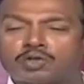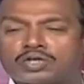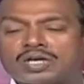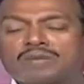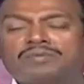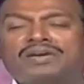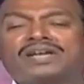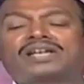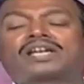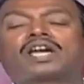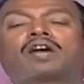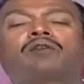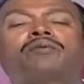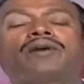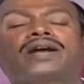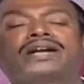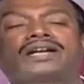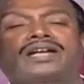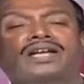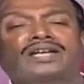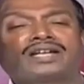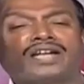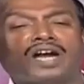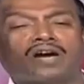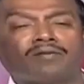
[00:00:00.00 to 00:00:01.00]
நான் ஜெபிக்க
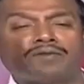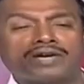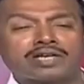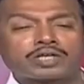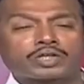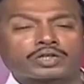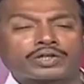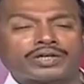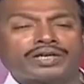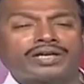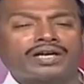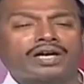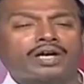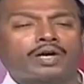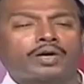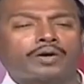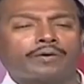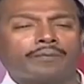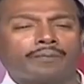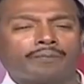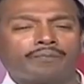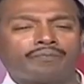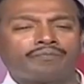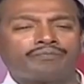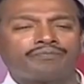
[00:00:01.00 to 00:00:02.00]
வேண்டியது
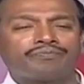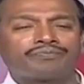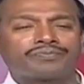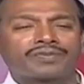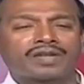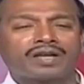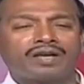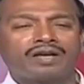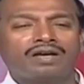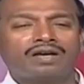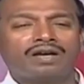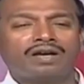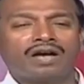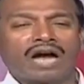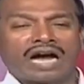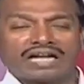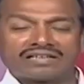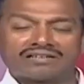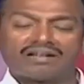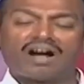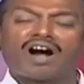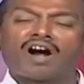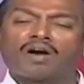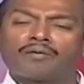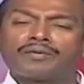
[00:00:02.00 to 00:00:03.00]
அவசியம்
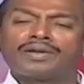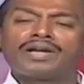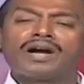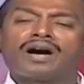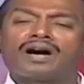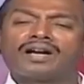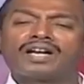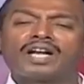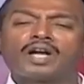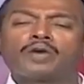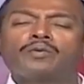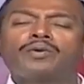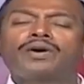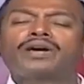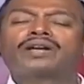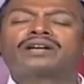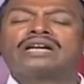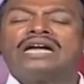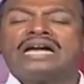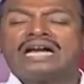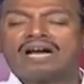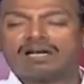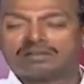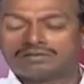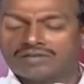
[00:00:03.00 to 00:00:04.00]
அந்த
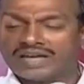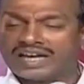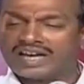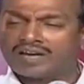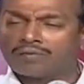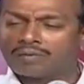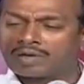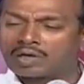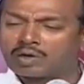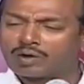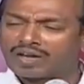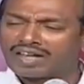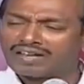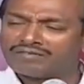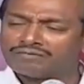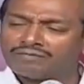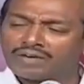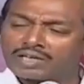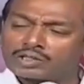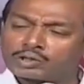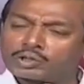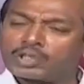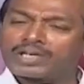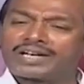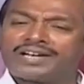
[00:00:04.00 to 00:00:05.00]
ஆவியானவர் தேவனுடைய
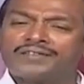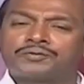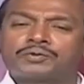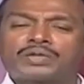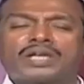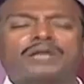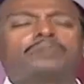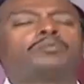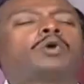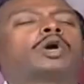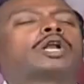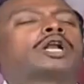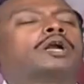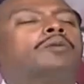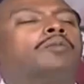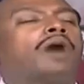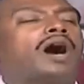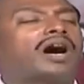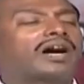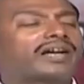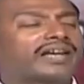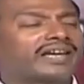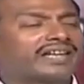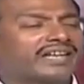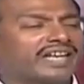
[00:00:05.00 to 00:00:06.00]
வசனத்தின்
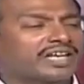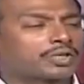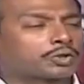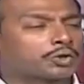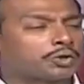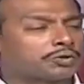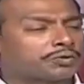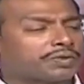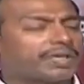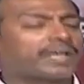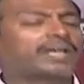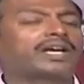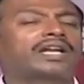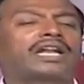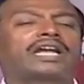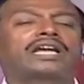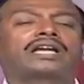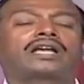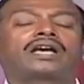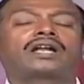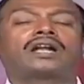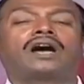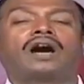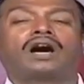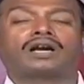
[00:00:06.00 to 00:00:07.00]
மூலமாக என்னை
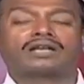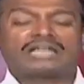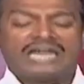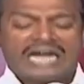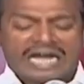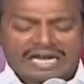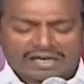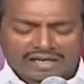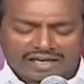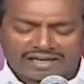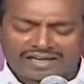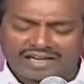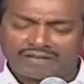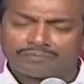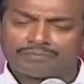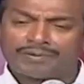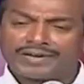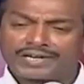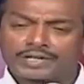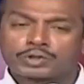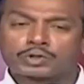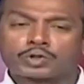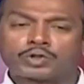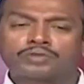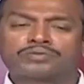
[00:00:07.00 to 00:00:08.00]
சுத்திகரிக்கிறார் என்னை
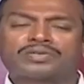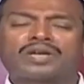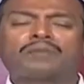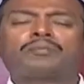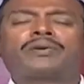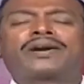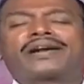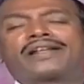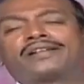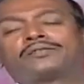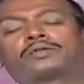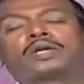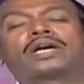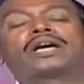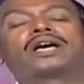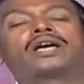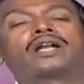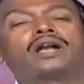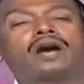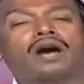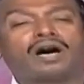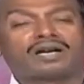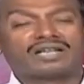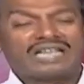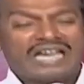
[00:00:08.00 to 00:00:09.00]

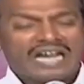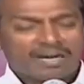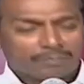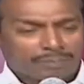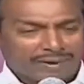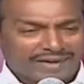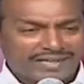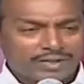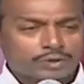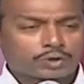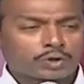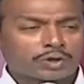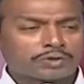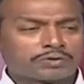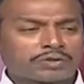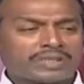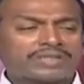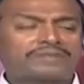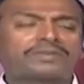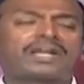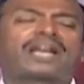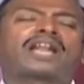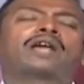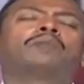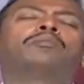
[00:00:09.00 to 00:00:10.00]
பரிசுத்தப்படுத்துகிறார்
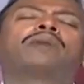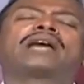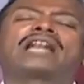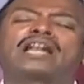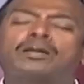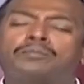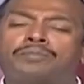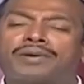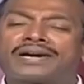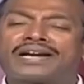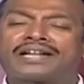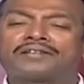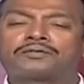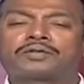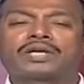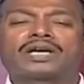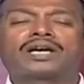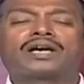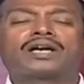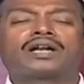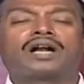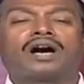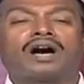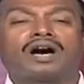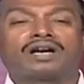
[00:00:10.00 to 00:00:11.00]
பரிசுத்தத்திலே
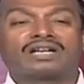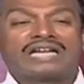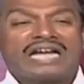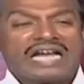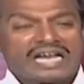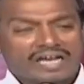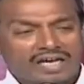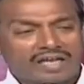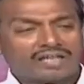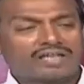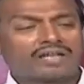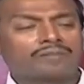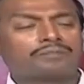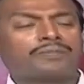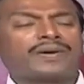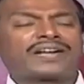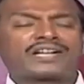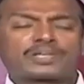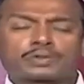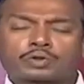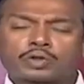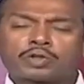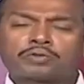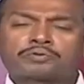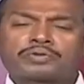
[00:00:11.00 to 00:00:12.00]
பலப்படுத்துகிறார் இன்னும்
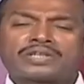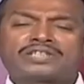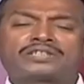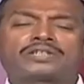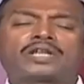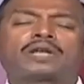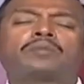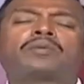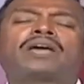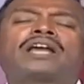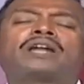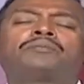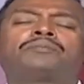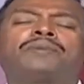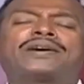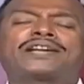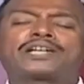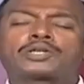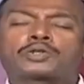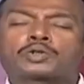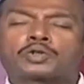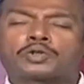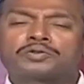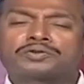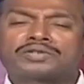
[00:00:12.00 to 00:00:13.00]
பரிசுத்தத்தின் மேல்
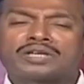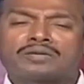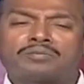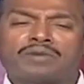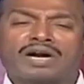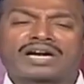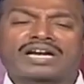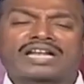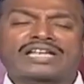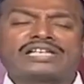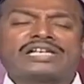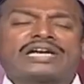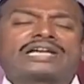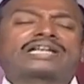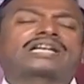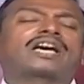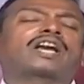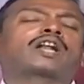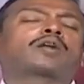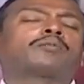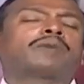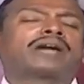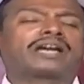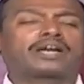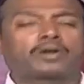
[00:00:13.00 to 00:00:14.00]
பரிசுத்தம் அடைய
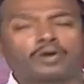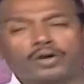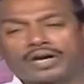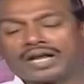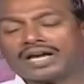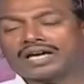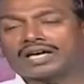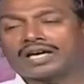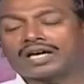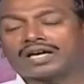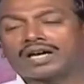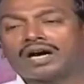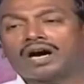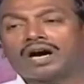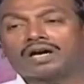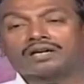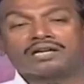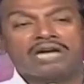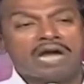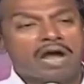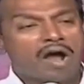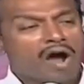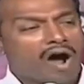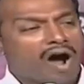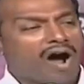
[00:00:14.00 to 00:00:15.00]
கருமை
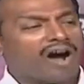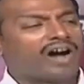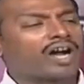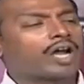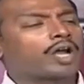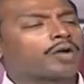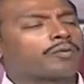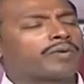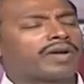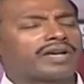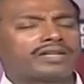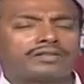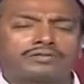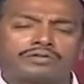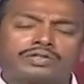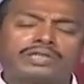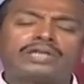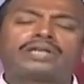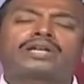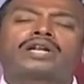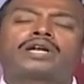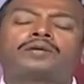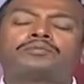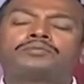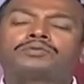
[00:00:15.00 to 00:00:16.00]
கொடுக்கிறார் ஆகவே
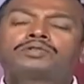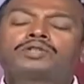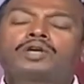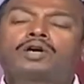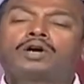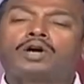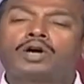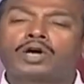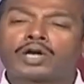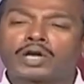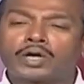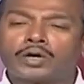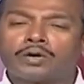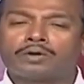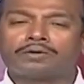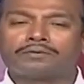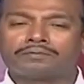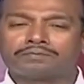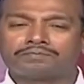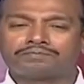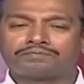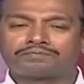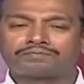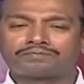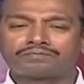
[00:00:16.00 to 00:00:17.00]

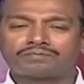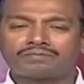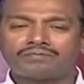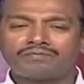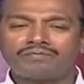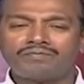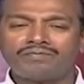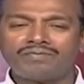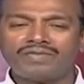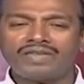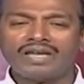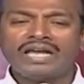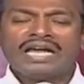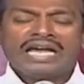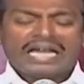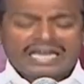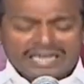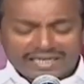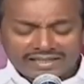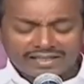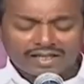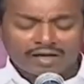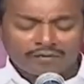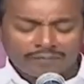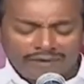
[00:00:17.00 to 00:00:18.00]
தினந்தோறும்
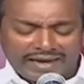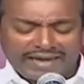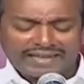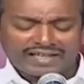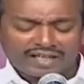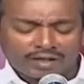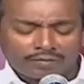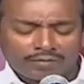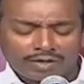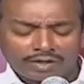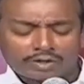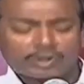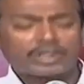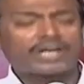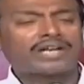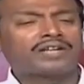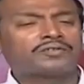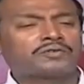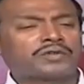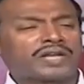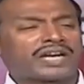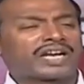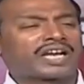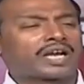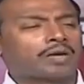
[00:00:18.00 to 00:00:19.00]
இந்த வேத
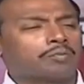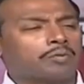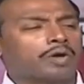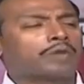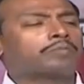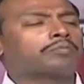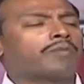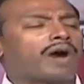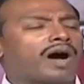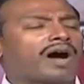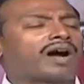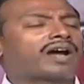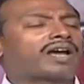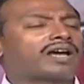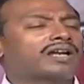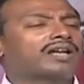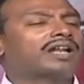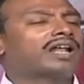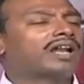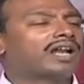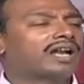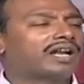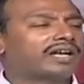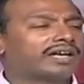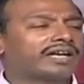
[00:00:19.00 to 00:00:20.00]
வசனத்திற்கு முன்பாக
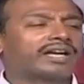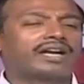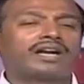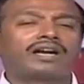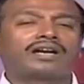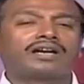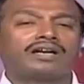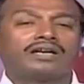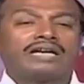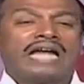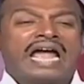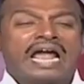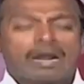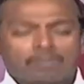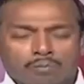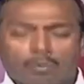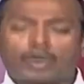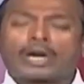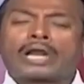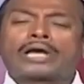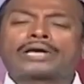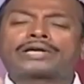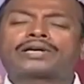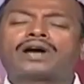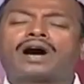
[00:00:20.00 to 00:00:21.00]
நில்லுங்கள்
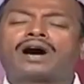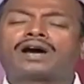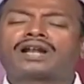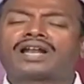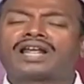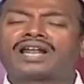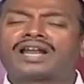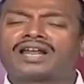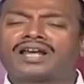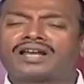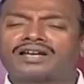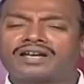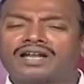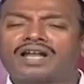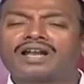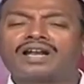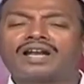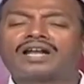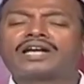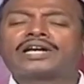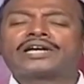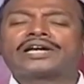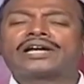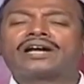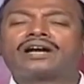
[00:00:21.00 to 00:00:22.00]
முழங்காலிலே
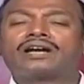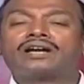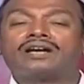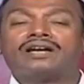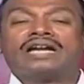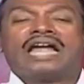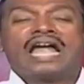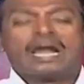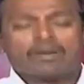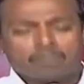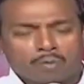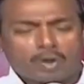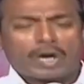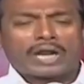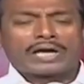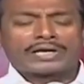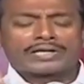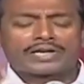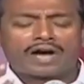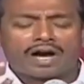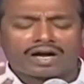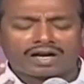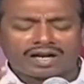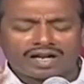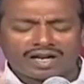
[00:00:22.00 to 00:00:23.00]
நில்லுங்கள்
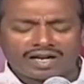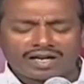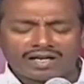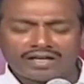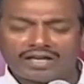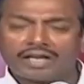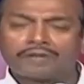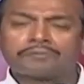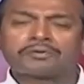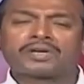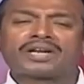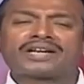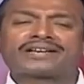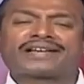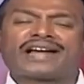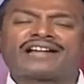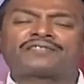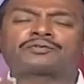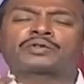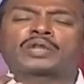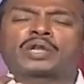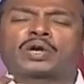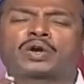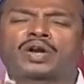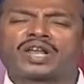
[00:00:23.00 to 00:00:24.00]
முழங்காலிலே நின்று
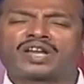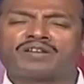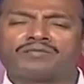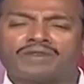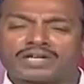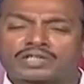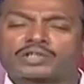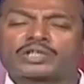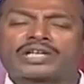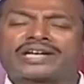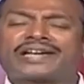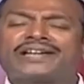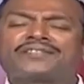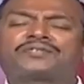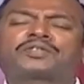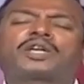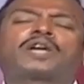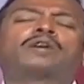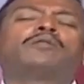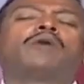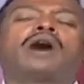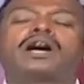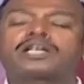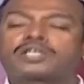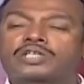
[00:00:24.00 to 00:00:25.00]
கத்தருடைய
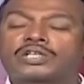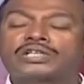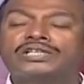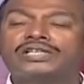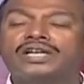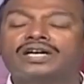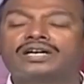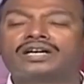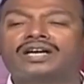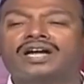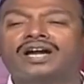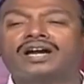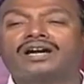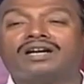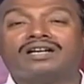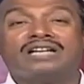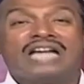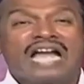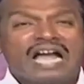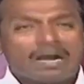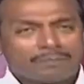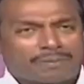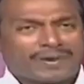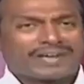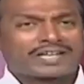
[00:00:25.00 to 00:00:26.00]
வசனத்தை வாசியுங்கள்
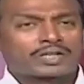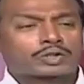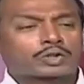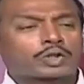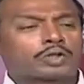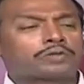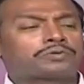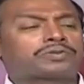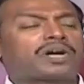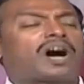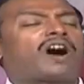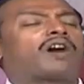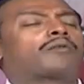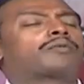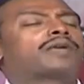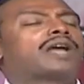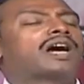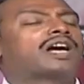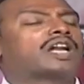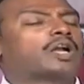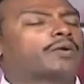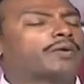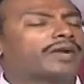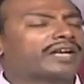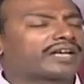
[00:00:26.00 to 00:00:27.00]
பரிசுத்த
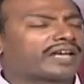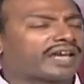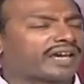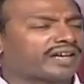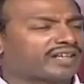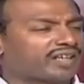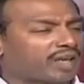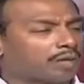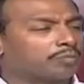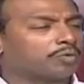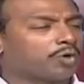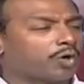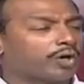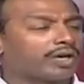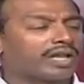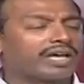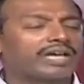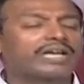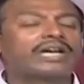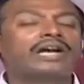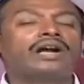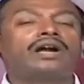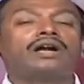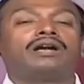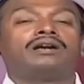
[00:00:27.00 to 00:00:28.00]
ஆவியானவருக்கு இடம்
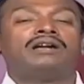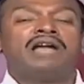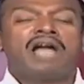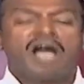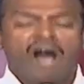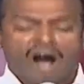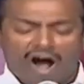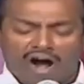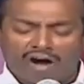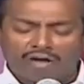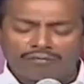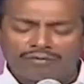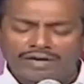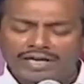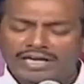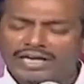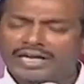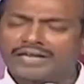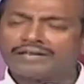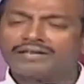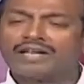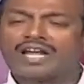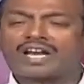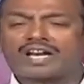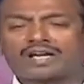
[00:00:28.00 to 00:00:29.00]
கொடுங்கள்
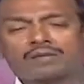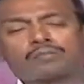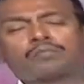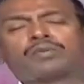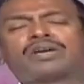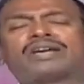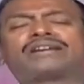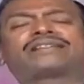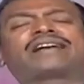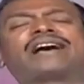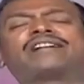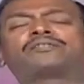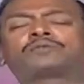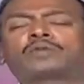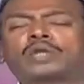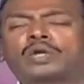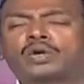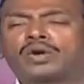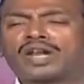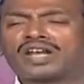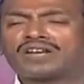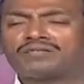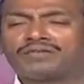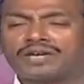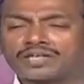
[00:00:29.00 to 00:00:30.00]
ஆவிலே நிரம்பி
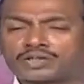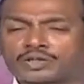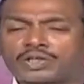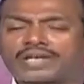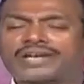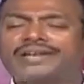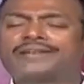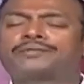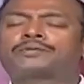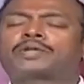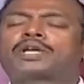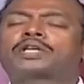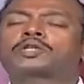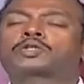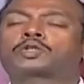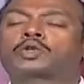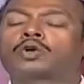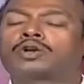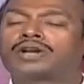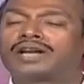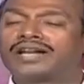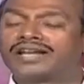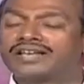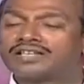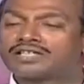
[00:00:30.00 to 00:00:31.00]
கத்தருடைய வசனத்தை
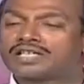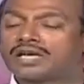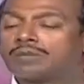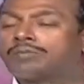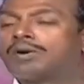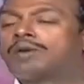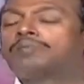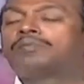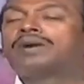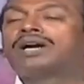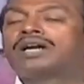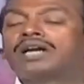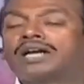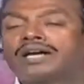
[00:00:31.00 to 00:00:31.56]
சொல்லி ஜபம்